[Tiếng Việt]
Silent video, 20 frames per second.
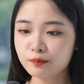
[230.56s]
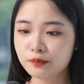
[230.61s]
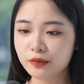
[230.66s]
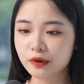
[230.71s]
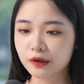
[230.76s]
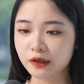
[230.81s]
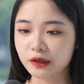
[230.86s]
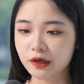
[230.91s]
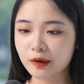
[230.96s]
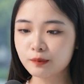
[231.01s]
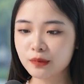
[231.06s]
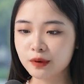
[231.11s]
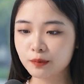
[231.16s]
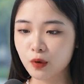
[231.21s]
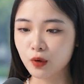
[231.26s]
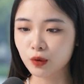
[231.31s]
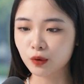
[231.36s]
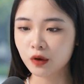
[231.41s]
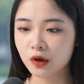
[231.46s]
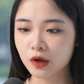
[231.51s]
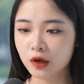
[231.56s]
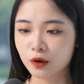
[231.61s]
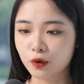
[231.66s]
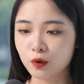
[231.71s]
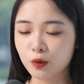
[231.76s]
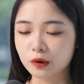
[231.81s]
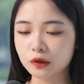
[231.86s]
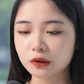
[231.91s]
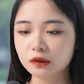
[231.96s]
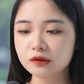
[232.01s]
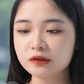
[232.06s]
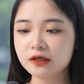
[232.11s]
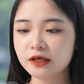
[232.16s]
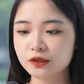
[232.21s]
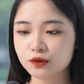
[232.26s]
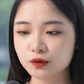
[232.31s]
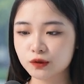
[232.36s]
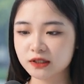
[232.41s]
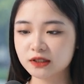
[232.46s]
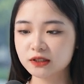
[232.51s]
10, cấp 11, cùng hướng di
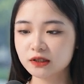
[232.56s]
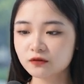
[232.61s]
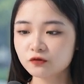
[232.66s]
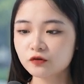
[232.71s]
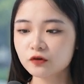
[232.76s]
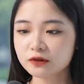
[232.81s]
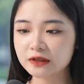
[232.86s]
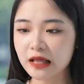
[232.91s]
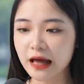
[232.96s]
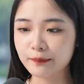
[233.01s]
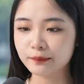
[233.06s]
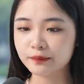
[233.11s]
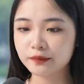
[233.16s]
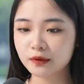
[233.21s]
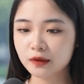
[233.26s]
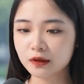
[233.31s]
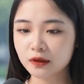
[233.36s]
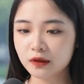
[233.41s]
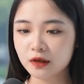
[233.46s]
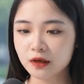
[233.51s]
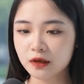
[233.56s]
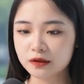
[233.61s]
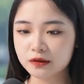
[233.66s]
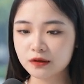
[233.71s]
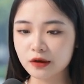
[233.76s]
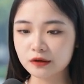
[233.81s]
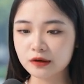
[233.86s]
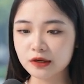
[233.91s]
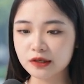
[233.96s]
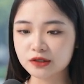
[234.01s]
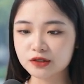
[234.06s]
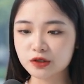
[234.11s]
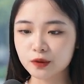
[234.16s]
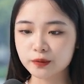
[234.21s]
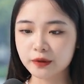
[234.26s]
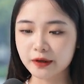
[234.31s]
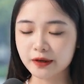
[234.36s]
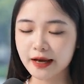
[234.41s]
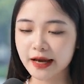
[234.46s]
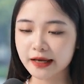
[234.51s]
chuyển rất phức tạp. Nhận định
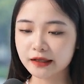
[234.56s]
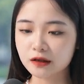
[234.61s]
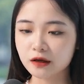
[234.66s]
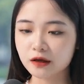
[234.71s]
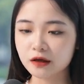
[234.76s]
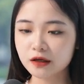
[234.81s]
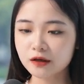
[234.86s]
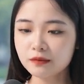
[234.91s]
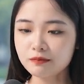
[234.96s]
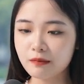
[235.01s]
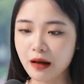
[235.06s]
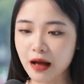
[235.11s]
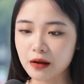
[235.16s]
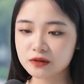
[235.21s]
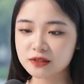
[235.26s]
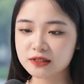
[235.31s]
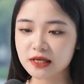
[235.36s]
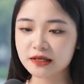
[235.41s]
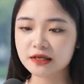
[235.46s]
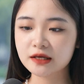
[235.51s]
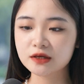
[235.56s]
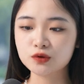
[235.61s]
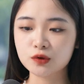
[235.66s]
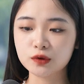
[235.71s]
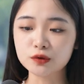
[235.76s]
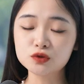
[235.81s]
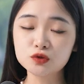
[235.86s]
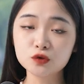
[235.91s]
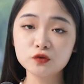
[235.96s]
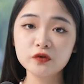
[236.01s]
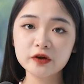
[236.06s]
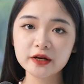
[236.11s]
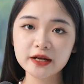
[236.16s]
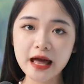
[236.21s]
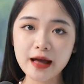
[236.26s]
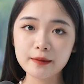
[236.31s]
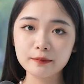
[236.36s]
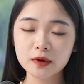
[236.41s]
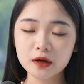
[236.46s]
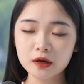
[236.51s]
trong những ngày tới, bão sẽ di chuyển xuống phía
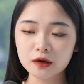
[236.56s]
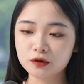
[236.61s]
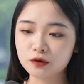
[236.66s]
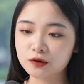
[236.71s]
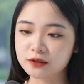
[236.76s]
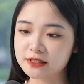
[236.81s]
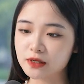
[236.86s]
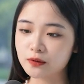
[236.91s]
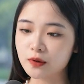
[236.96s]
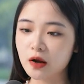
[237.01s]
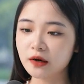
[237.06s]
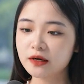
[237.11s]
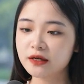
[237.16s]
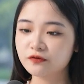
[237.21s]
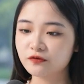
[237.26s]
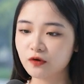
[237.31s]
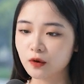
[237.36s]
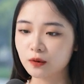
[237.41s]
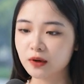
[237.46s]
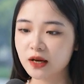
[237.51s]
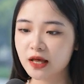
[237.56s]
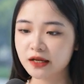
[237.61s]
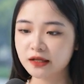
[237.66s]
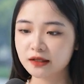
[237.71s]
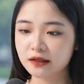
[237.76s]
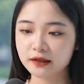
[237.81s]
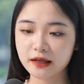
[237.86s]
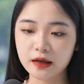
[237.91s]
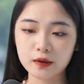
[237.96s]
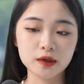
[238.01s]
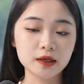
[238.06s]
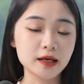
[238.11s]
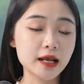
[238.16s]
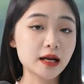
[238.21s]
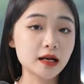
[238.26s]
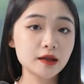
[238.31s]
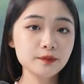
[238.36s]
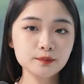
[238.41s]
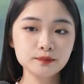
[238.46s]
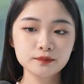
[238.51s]
Nam, rồi sau đó đi vòng lên theo hình
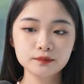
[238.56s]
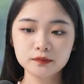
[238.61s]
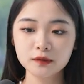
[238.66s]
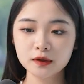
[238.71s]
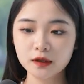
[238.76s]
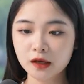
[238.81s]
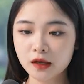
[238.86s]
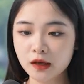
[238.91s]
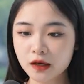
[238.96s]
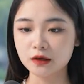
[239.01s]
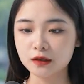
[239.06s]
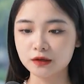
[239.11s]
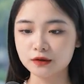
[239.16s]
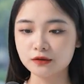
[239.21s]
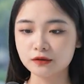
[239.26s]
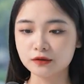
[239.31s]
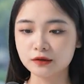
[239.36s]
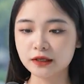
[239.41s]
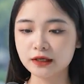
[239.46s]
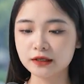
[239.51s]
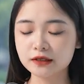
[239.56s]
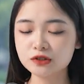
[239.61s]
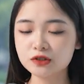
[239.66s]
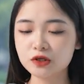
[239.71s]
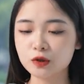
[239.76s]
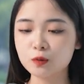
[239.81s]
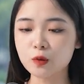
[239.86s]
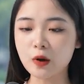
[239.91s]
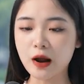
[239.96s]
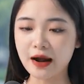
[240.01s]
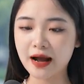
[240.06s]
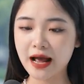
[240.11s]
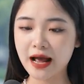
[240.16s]
elip. Dự kiến trong khoảng